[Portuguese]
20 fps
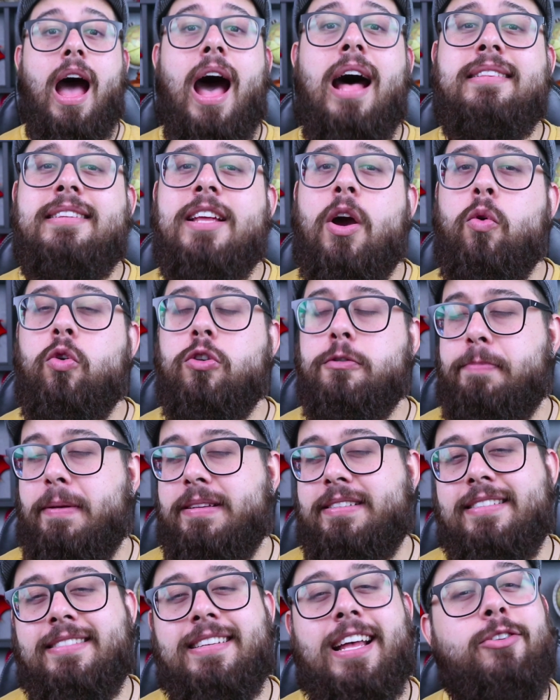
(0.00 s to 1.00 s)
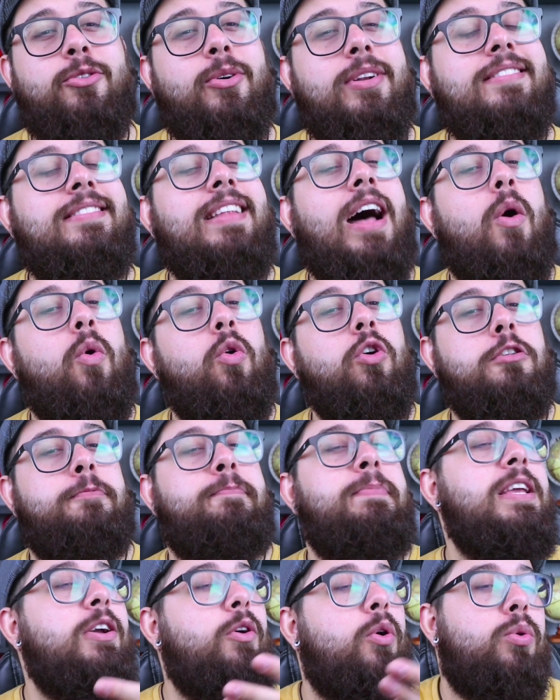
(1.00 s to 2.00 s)
até alguns pesquisadores da
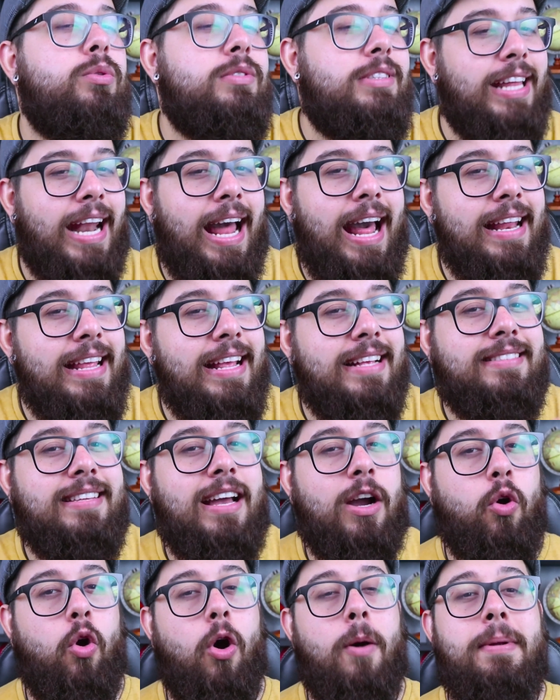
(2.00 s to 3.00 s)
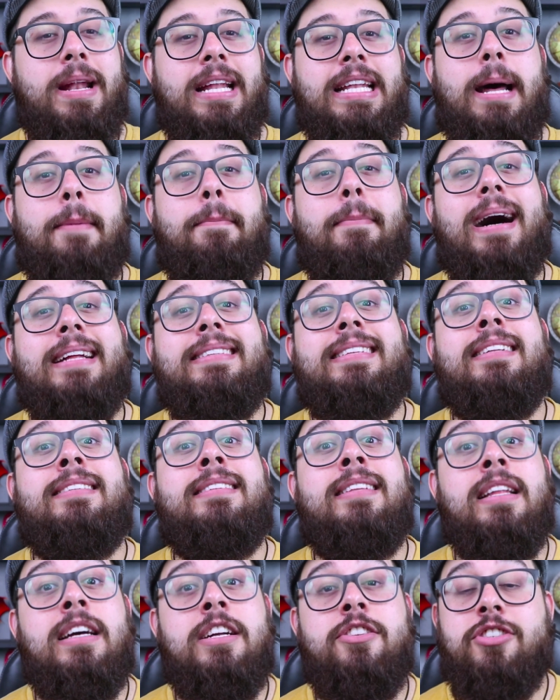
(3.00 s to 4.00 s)
USP encontrarem essa cobra na Mata
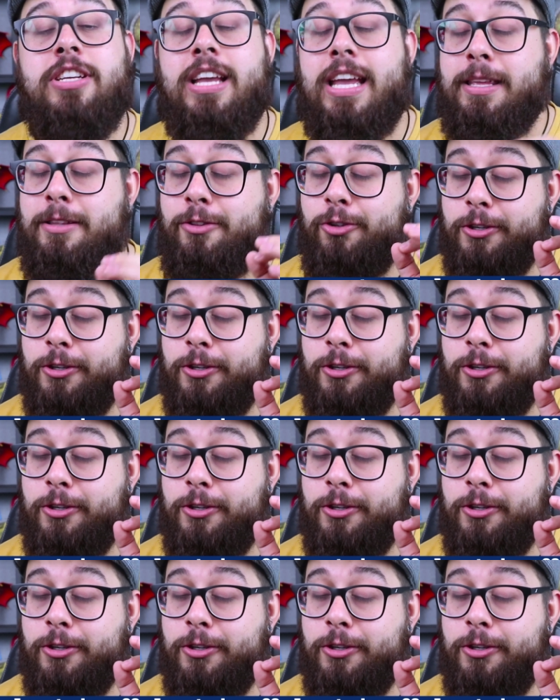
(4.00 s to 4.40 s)
Atlântica em